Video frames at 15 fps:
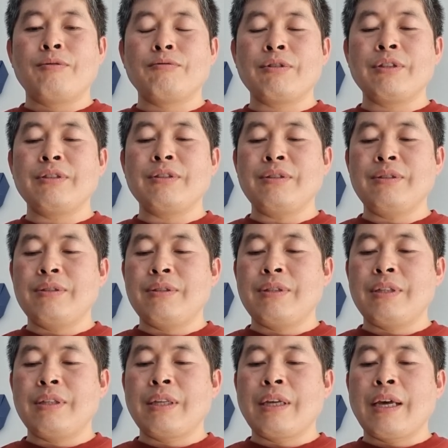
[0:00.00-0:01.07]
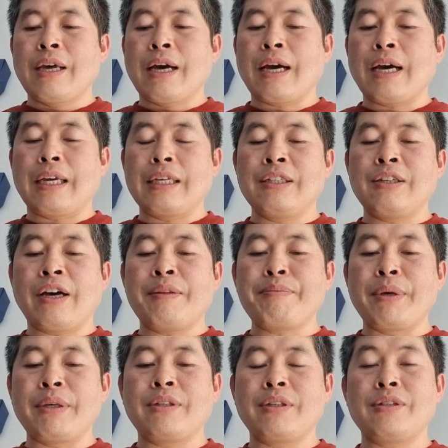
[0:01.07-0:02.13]
우리는 이러한
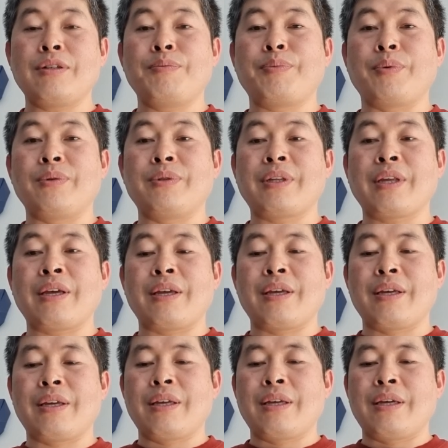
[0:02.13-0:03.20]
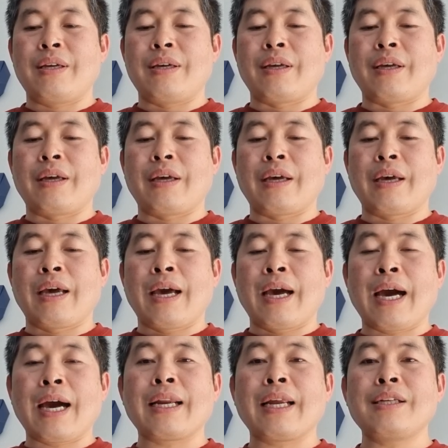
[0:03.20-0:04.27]
메시지를 볼 때
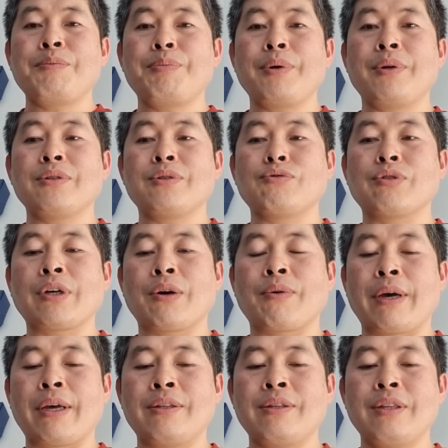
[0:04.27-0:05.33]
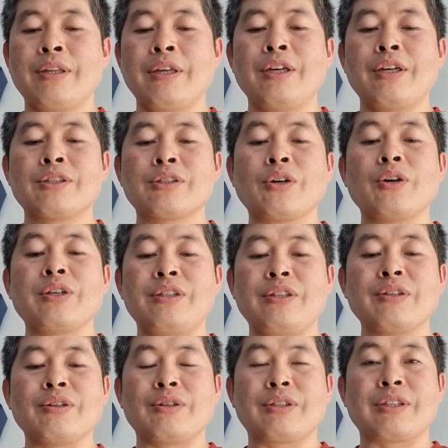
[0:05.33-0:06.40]
하나님 편에서 우리가 과연 서
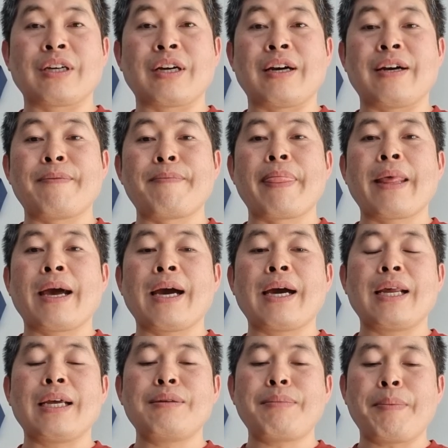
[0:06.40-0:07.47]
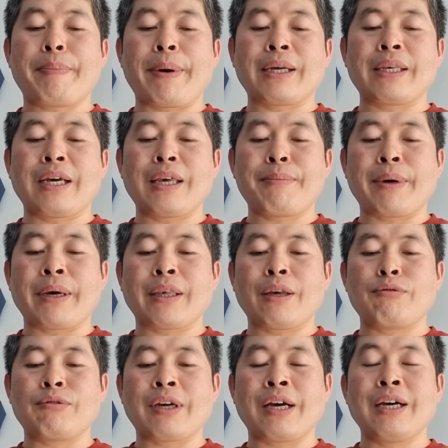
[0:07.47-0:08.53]
있는 것인가 하나님의 방향에 맞게
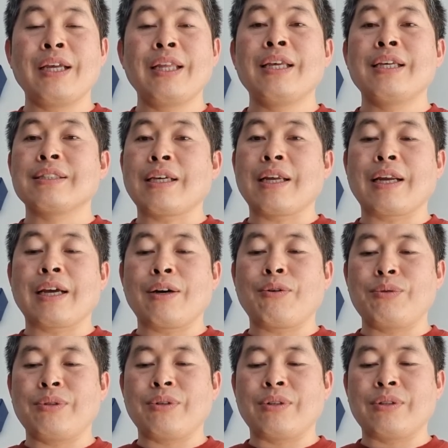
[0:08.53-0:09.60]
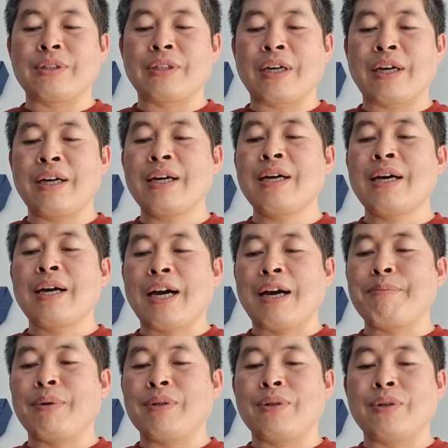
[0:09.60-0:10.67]
우리가 살아가고 있는 것인가
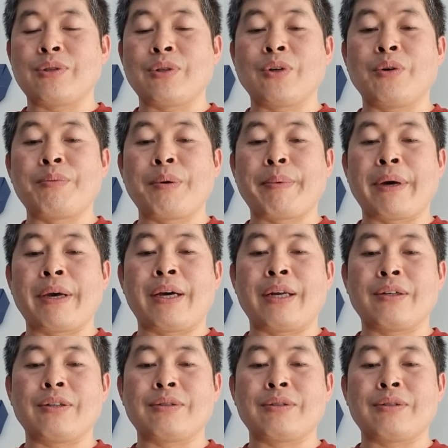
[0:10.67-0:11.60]
한 번 더 점검해 봐야 할